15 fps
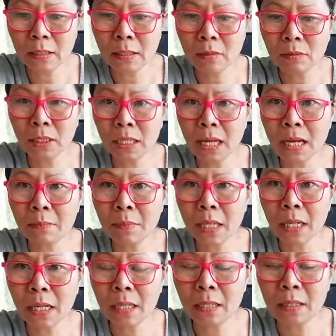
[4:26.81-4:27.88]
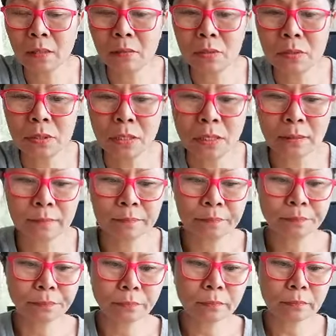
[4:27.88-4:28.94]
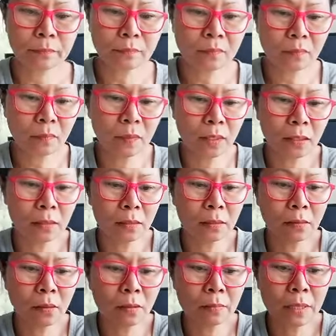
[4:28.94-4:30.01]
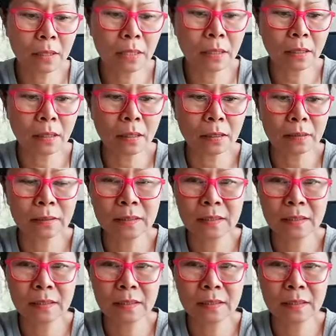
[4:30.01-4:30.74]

เอาแต่ก้านมาขายให้เราดูสิ แล้วก็มีอ่า